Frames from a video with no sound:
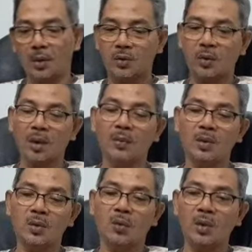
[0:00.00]
Ya kecuali
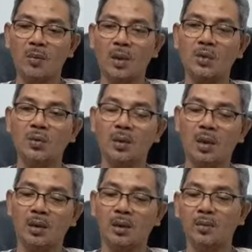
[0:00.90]
Pak Jokowi masuk
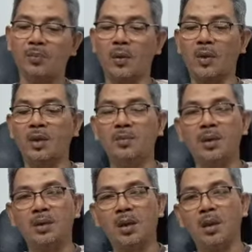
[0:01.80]
di proses
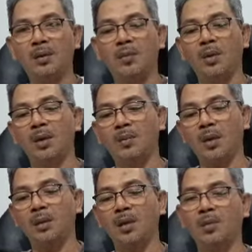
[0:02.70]
misa
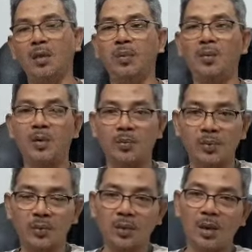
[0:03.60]
tiba-tiba tanpa babi
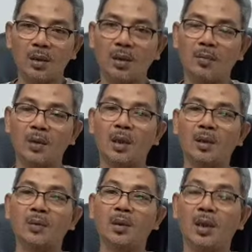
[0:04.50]
bu
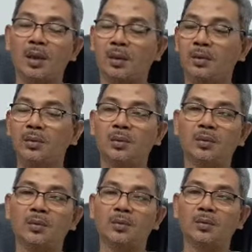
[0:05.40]
mengganggu lah itu
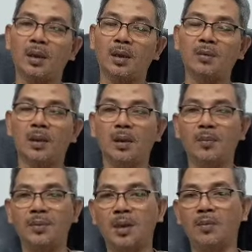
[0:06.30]
baru
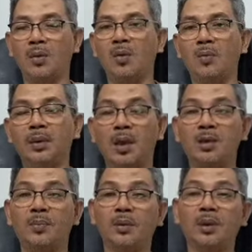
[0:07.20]
ada bisa
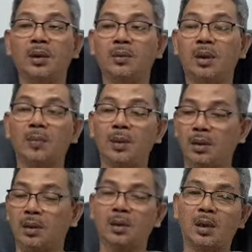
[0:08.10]
berkomentar seperti itu.
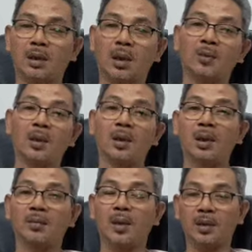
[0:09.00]
Tapi kita kan sudah
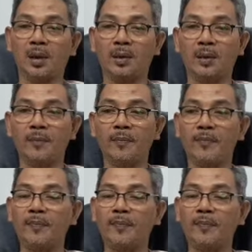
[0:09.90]
lihat beritanya.